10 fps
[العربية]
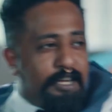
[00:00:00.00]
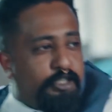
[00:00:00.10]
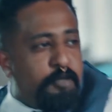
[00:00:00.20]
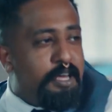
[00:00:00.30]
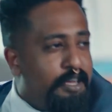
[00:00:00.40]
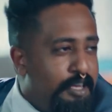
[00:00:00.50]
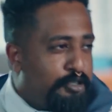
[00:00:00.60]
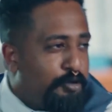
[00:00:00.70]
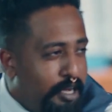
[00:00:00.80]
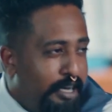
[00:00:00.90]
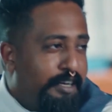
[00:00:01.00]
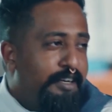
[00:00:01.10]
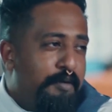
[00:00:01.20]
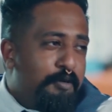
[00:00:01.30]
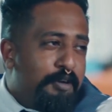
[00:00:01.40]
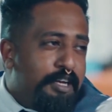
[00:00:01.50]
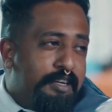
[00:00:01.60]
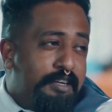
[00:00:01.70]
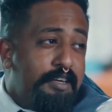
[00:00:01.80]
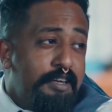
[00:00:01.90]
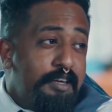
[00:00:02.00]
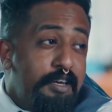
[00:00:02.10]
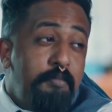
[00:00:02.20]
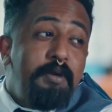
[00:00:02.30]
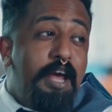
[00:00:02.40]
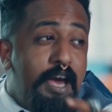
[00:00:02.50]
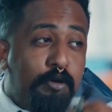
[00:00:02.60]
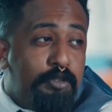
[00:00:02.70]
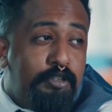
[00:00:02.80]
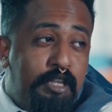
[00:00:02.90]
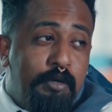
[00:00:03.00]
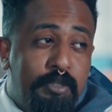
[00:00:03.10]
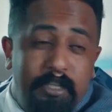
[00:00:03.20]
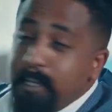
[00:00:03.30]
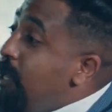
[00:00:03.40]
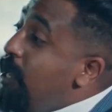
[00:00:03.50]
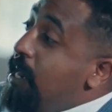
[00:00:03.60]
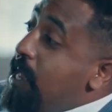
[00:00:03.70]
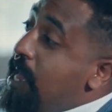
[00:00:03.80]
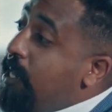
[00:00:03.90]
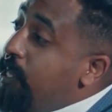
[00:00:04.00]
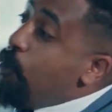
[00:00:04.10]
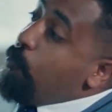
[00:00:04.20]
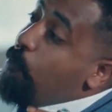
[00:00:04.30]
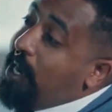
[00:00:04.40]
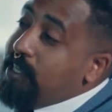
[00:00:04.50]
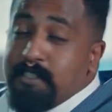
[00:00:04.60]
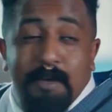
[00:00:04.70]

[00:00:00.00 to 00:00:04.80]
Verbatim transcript: معلش بقى سؤال أخير يا مولانا اتفضل مين هياخد الدوري؟ الأهلي ولا